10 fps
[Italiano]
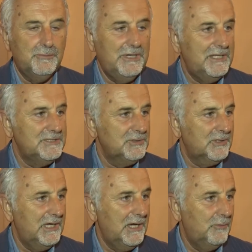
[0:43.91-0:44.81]
mezzo
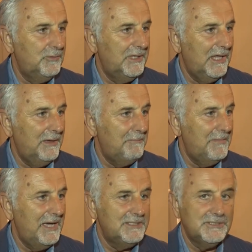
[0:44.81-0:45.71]
che è un
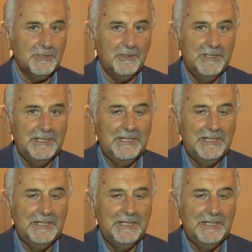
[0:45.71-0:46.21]
mezzo